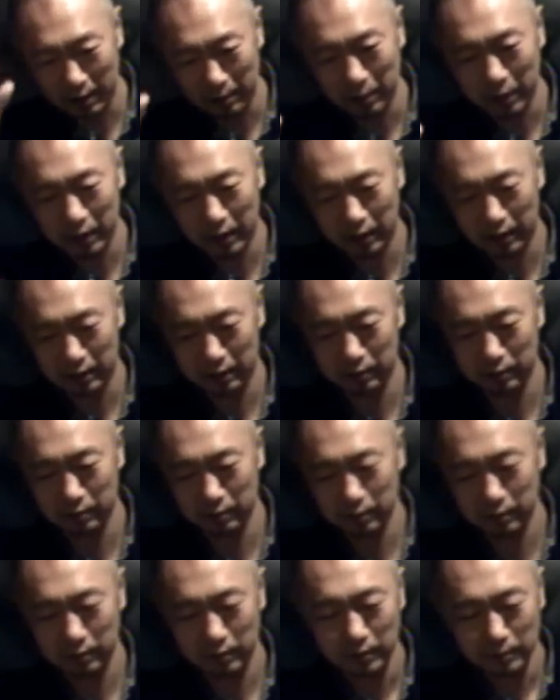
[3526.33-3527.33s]
まだその
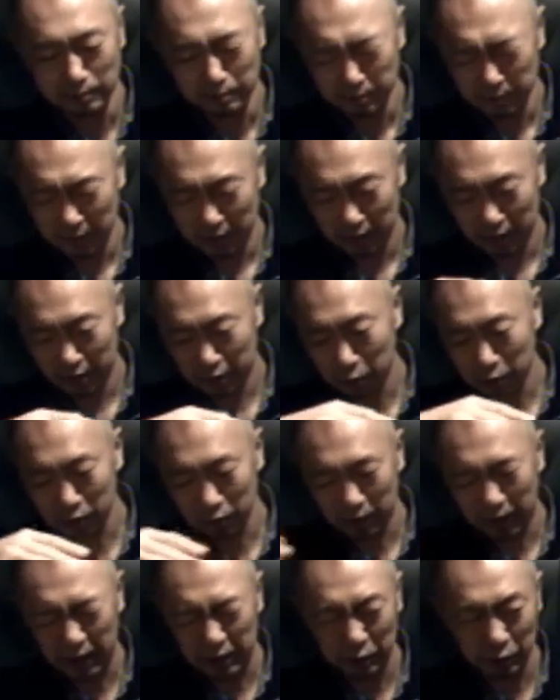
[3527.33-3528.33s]
一つの
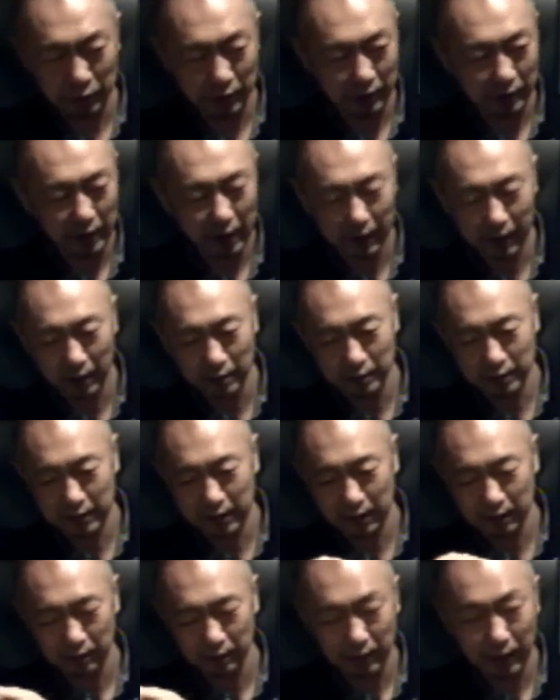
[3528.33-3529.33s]
タイトルにかける時
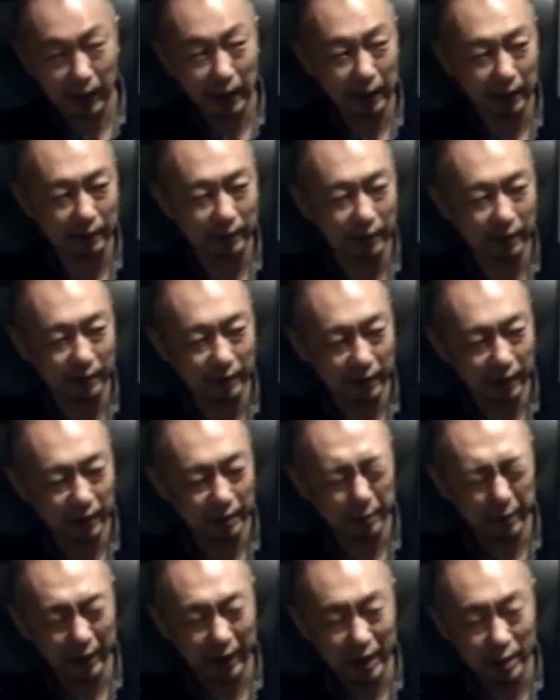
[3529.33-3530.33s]
間って長かったんで、
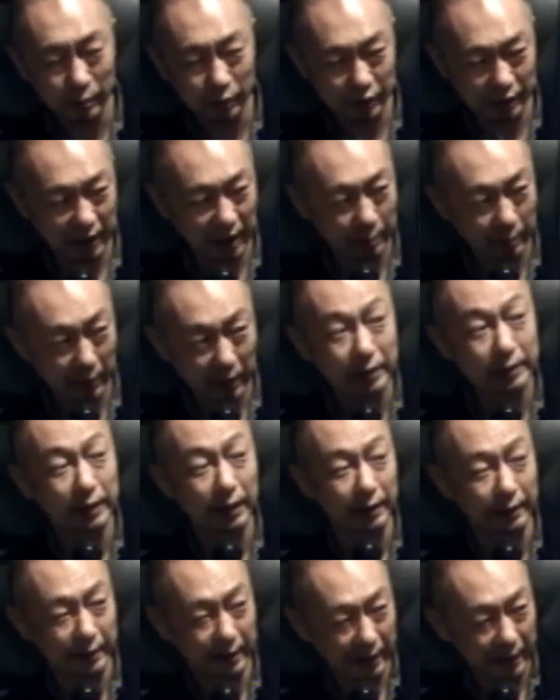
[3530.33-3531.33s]
まあ悩む時間もあったん
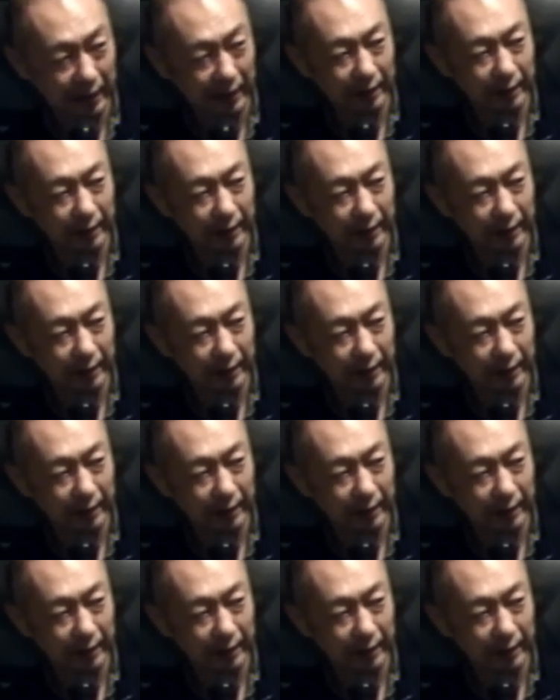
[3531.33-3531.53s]
で、あったか